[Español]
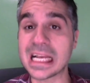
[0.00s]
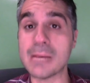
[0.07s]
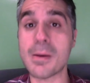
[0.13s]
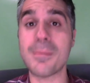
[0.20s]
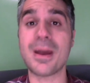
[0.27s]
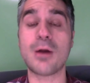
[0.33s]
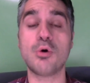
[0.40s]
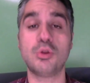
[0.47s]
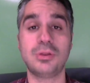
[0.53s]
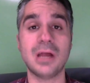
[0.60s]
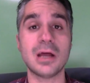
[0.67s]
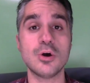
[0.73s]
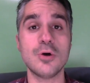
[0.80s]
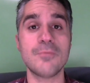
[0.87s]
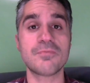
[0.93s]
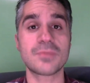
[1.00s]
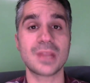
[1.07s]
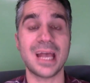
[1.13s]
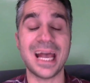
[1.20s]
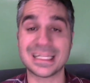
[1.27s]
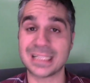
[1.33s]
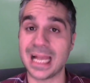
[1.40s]
que más me ha gustado
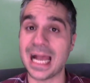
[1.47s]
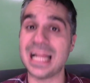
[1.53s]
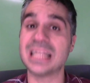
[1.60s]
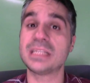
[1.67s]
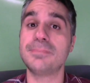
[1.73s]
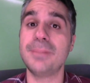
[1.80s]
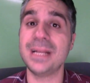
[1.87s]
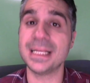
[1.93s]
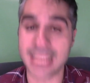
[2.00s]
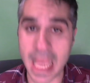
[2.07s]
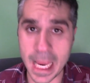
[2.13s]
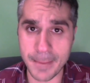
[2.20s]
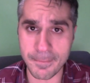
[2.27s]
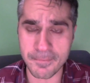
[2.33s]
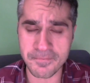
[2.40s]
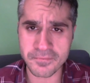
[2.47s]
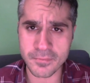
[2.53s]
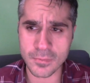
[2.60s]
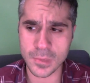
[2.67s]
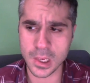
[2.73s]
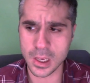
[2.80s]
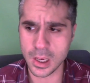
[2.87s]
es el Spirit Shape,
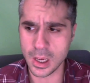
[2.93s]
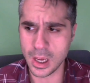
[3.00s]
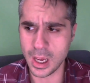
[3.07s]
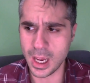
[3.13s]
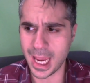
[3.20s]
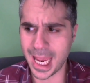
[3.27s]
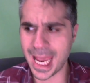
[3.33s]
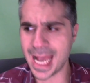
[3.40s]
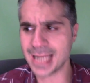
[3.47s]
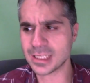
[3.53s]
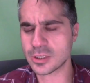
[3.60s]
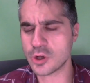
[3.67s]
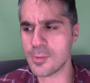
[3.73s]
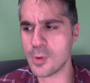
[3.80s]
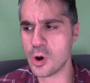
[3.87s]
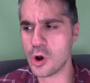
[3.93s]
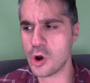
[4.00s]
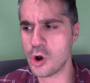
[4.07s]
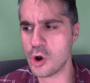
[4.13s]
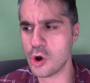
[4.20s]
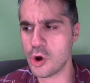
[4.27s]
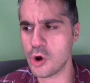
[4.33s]
es
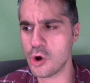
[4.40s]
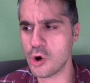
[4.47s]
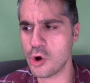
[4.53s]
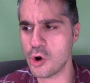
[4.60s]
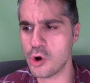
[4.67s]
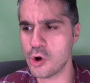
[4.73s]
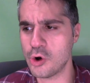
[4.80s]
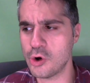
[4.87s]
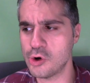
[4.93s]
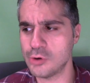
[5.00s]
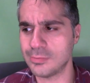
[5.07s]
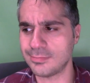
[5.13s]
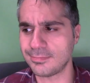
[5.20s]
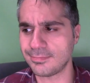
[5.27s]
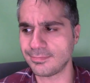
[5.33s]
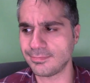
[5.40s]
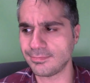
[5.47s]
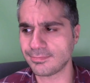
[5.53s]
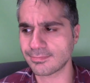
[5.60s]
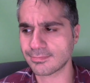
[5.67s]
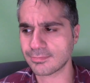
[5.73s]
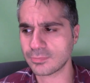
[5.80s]
como
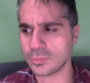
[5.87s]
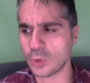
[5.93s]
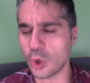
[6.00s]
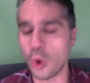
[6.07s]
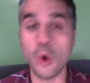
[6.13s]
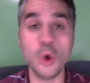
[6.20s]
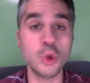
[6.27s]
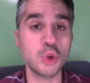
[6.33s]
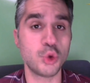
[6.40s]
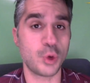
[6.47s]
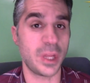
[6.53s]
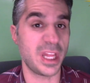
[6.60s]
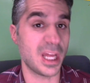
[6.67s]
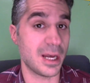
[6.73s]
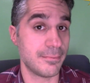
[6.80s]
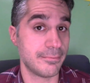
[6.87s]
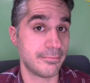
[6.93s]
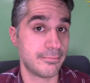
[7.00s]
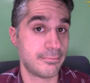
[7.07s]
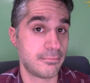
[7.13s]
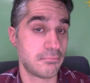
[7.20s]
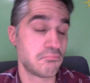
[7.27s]
Hondurida.
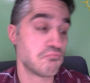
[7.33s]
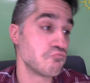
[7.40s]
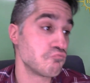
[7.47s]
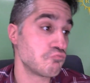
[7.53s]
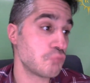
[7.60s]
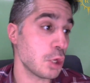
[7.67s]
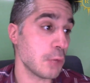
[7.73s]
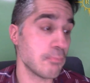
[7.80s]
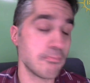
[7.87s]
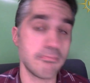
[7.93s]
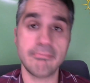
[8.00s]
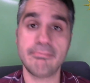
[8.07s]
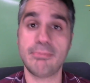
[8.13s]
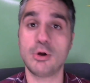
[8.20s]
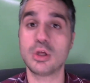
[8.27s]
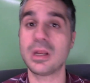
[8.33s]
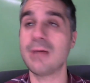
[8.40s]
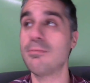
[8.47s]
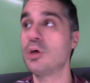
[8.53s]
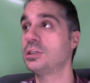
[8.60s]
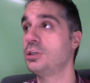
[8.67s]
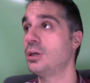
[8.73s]
Sí,
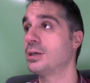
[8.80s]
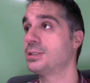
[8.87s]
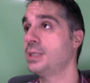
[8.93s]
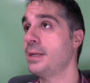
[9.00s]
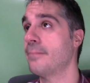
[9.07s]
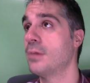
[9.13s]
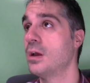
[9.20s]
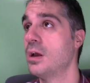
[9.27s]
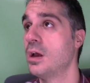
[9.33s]
podríamos decirlo así.